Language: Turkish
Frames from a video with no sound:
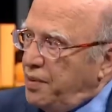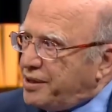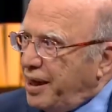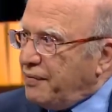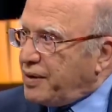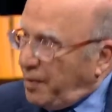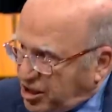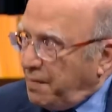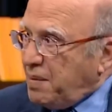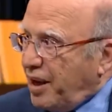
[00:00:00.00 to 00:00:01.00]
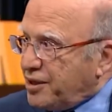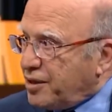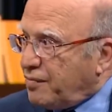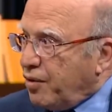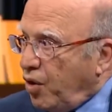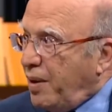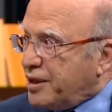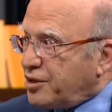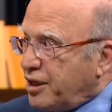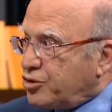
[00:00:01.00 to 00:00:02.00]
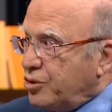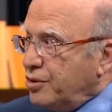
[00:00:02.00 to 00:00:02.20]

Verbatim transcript: tarafta başka bir mantık var. Şimdi o mantık Homero, da şu.